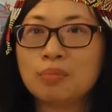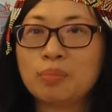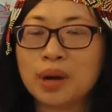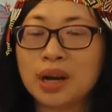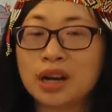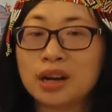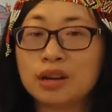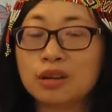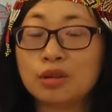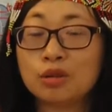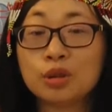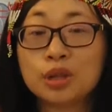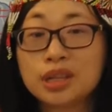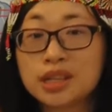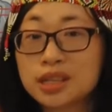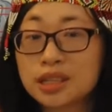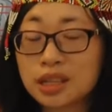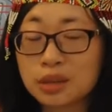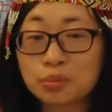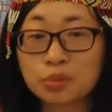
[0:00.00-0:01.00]
Parang
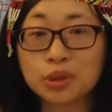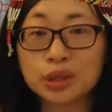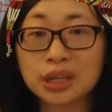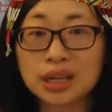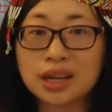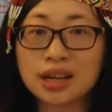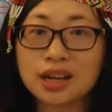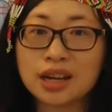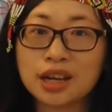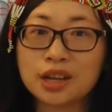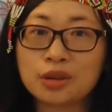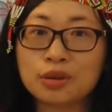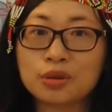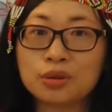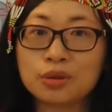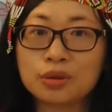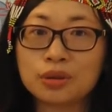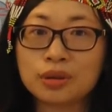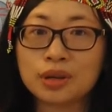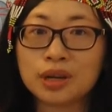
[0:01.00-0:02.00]
holistic po talaga
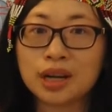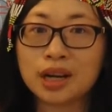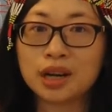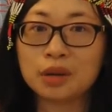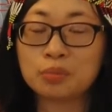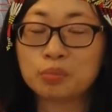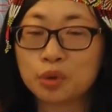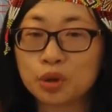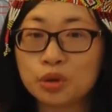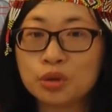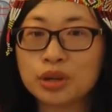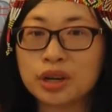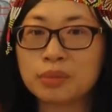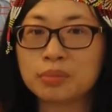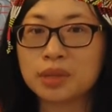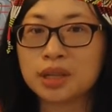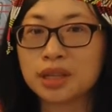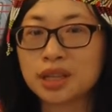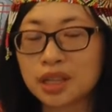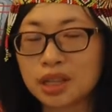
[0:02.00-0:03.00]
yung um,
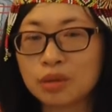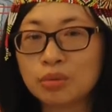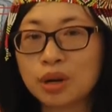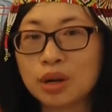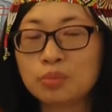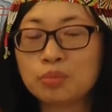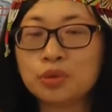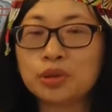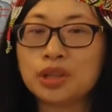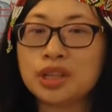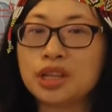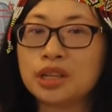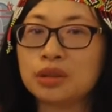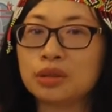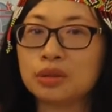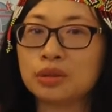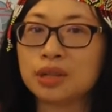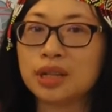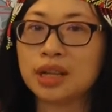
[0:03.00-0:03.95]
program na ginawa po dito